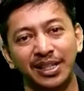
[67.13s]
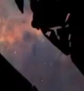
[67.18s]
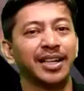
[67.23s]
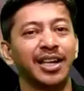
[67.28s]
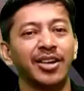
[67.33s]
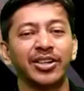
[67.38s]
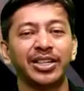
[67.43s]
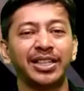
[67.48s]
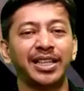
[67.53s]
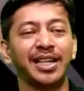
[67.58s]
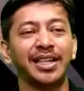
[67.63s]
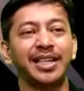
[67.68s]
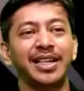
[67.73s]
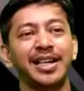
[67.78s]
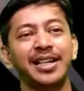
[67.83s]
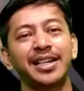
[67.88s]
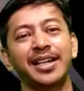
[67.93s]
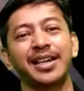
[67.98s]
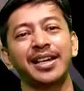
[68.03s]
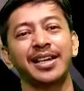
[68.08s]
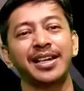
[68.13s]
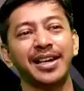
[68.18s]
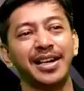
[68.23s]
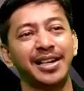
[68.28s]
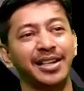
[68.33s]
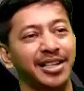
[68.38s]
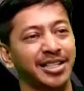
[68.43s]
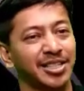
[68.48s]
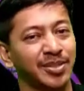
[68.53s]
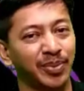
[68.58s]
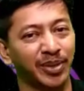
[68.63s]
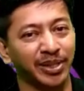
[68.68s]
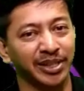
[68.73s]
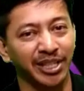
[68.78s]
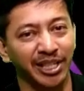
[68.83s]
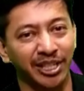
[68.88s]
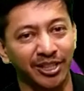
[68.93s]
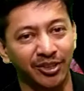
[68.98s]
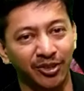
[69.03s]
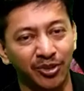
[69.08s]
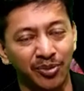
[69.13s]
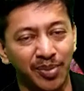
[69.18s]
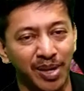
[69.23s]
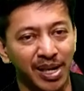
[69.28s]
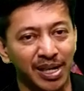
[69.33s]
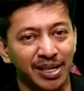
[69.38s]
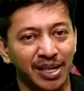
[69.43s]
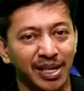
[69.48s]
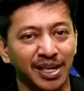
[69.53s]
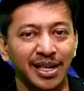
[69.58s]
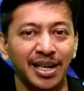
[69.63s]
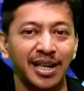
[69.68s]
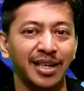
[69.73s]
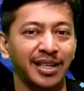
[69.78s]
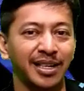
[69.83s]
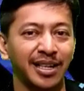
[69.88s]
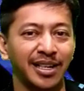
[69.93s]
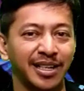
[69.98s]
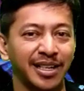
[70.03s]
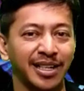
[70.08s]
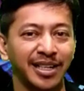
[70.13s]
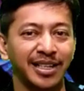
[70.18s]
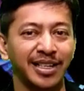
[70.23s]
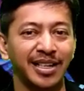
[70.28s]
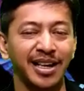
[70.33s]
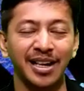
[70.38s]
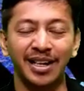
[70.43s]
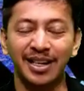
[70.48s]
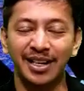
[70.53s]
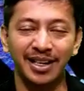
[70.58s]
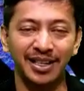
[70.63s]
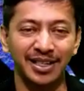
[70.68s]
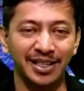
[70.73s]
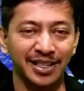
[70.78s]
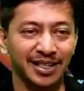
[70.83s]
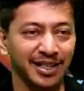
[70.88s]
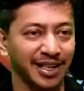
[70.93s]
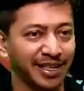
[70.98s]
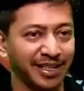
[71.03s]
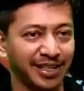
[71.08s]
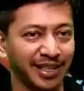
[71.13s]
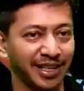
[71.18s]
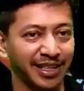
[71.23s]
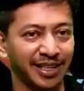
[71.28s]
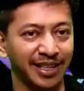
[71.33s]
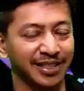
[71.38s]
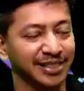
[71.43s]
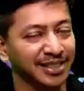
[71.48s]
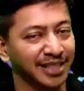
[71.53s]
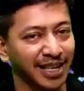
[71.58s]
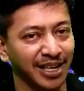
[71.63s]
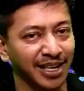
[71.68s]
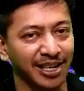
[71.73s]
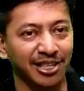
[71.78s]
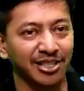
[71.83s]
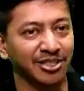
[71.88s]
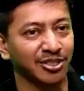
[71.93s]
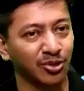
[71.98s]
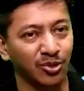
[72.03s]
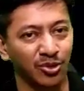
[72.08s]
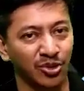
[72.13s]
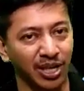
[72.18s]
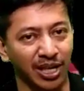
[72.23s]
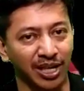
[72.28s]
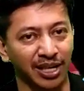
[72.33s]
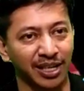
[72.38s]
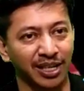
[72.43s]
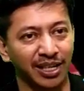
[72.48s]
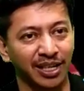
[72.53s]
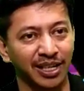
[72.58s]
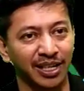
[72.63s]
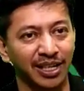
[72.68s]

Kalau kita lihat dari keadaan seperti itu, maka keadaan ini adalah keadaan yang sangat sukar.